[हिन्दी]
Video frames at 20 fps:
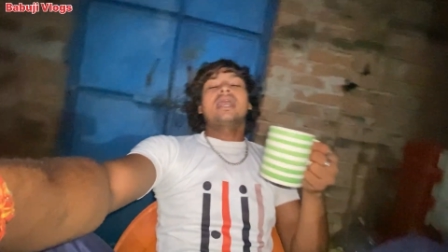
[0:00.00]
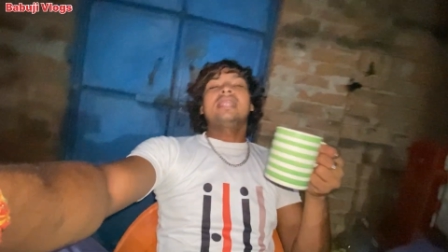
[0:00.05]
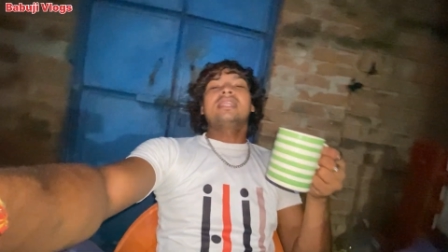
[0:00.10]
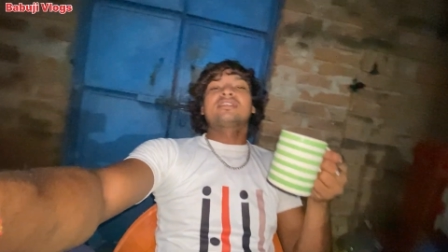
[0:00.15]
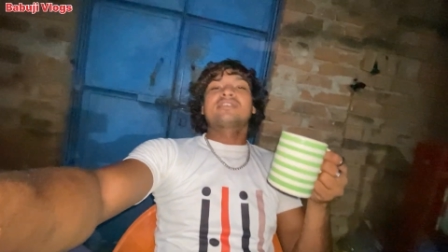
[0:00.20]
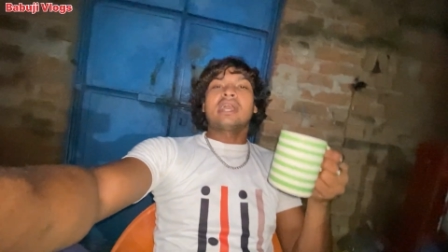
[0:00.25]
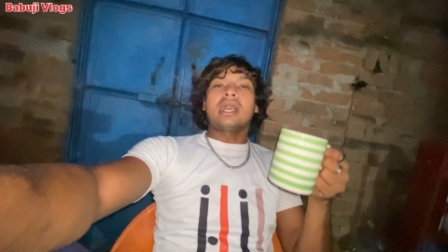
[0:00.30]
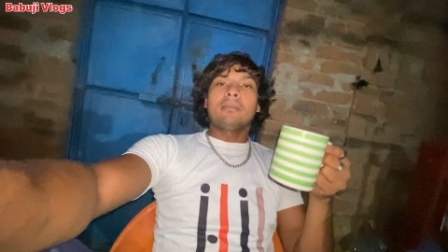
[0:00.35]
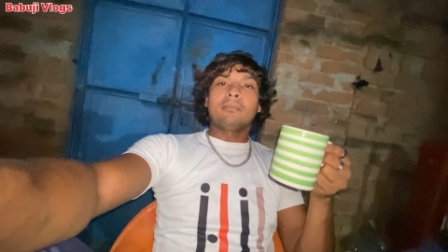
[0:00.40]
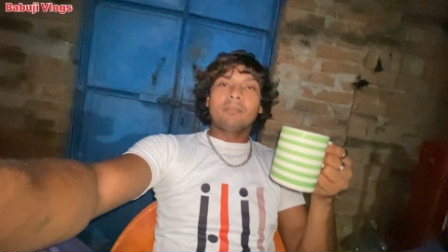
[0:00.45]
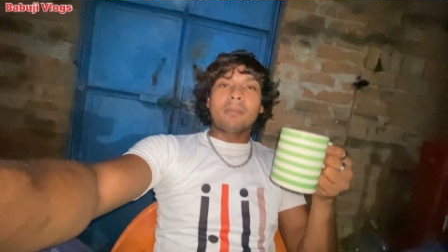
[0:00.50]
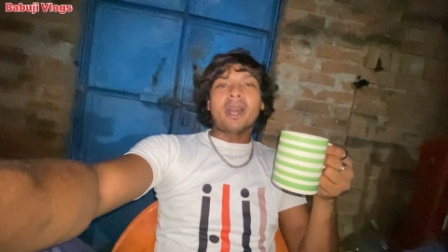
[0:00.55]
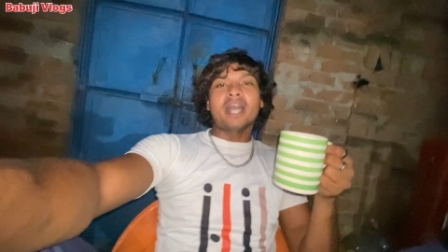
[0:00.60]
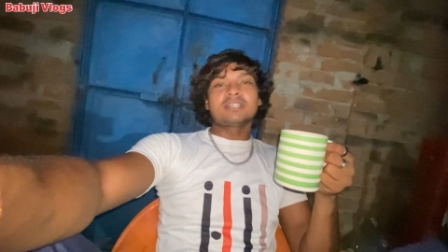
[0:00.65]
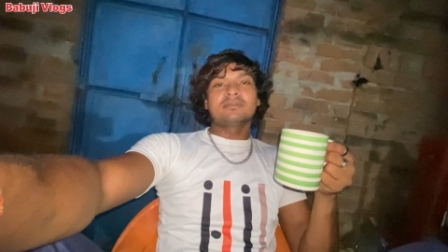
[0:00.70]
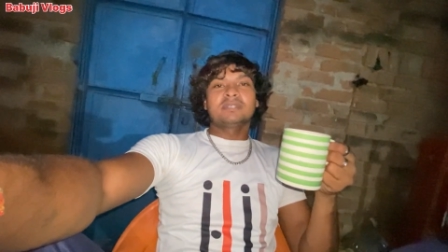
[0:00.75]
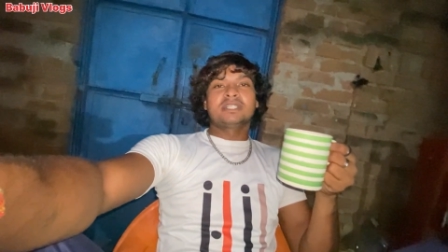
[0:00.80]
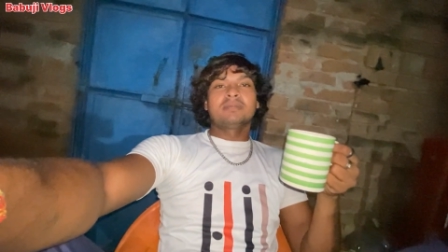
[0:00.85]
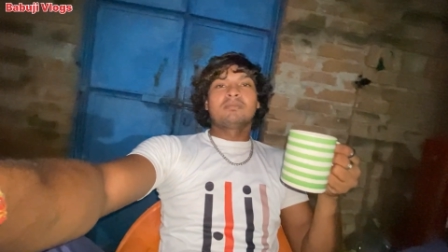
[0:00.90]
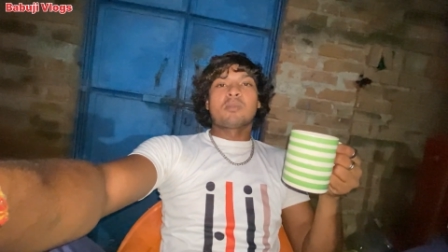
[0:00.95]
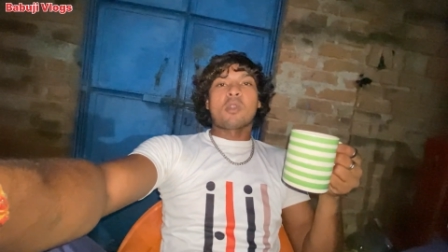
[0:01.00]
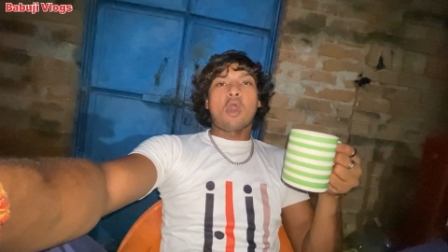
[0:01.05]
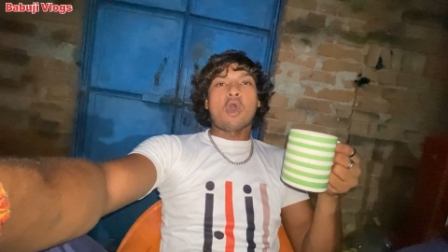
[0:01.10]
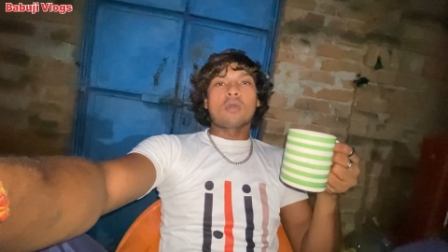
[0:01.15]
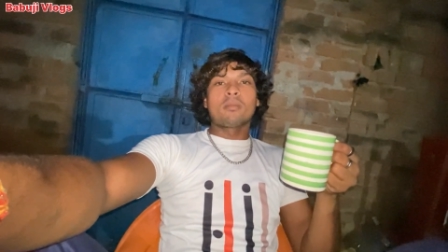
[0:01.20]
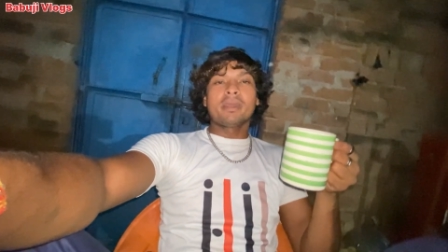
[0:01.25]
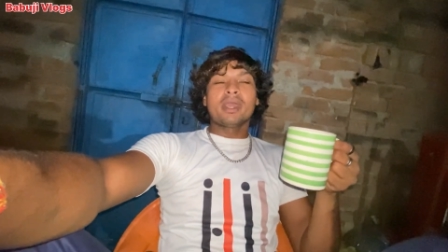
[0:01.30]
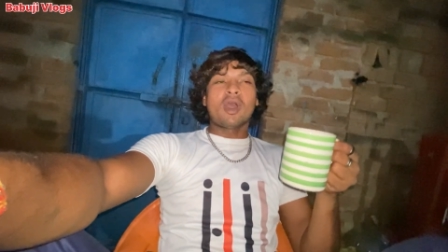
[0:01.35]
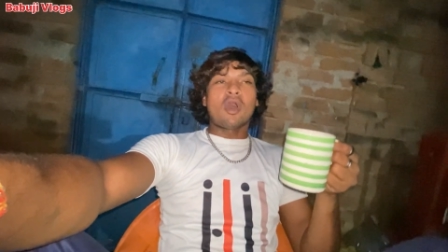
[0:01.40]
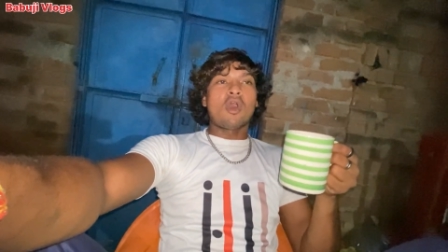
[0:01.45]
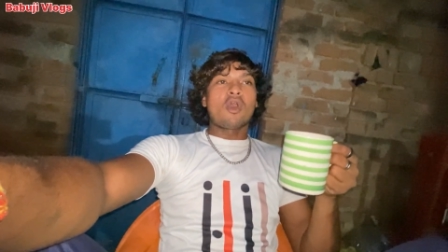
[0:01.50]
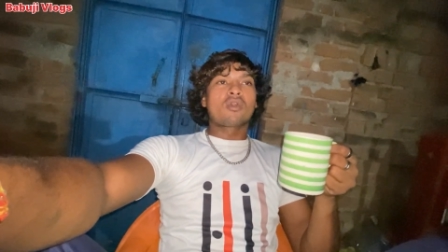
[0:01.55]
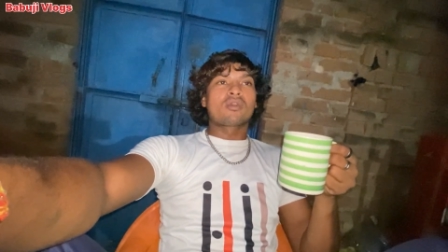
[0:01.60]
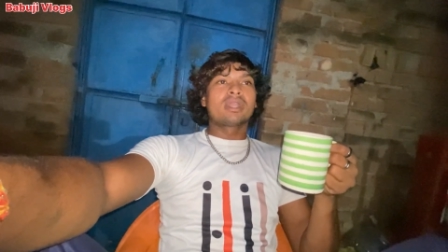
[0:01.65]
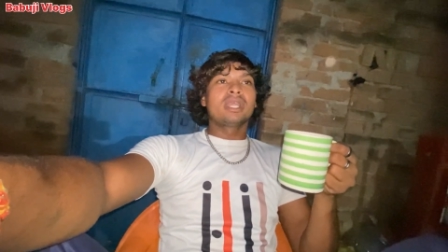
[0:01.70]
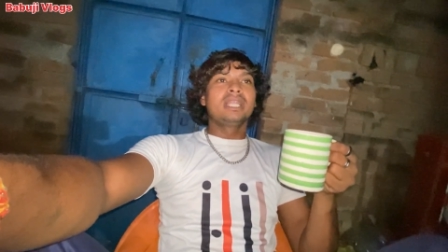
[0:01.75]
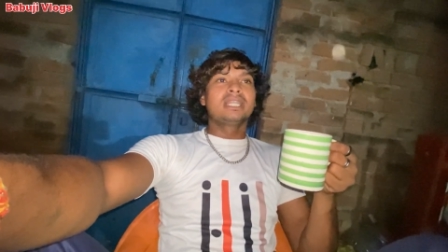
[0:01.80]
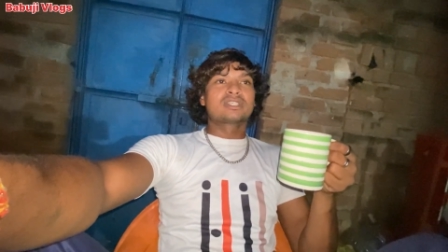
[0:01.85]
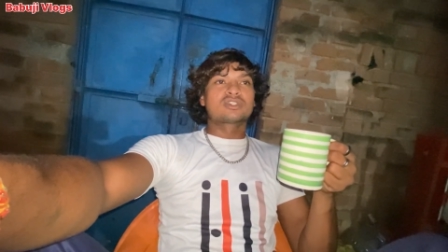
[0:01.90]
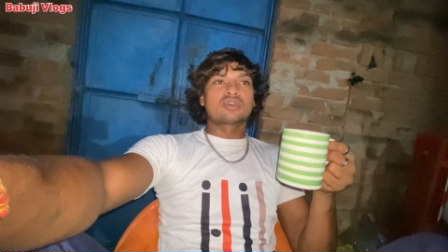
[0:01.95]
कल शाम पाँच बजे ब्लॉग में और
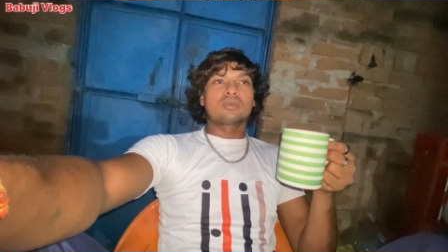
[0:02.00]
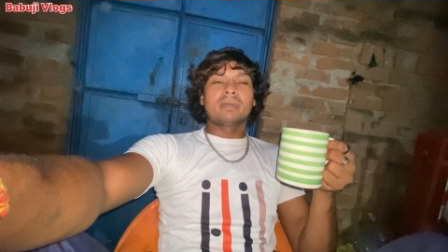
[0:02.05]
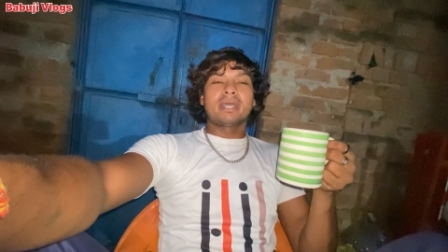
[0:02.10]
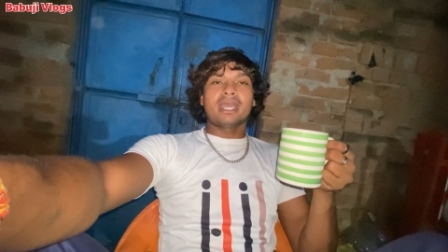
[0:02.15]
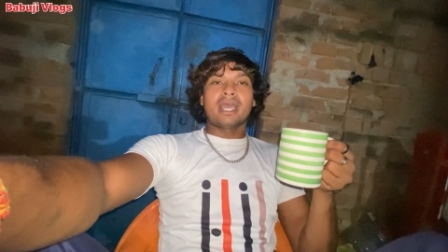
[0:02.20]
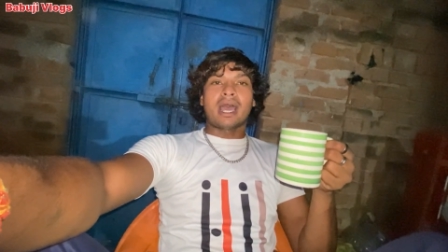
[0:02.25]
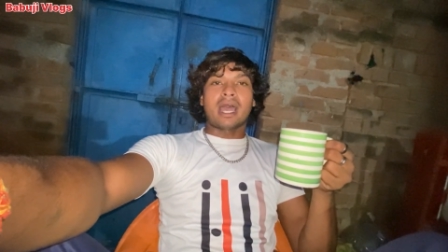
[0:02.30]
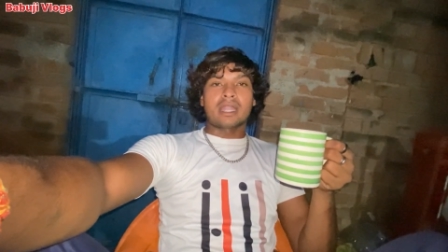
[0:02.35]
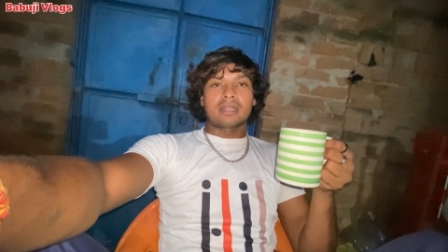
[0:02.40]
रील सुबह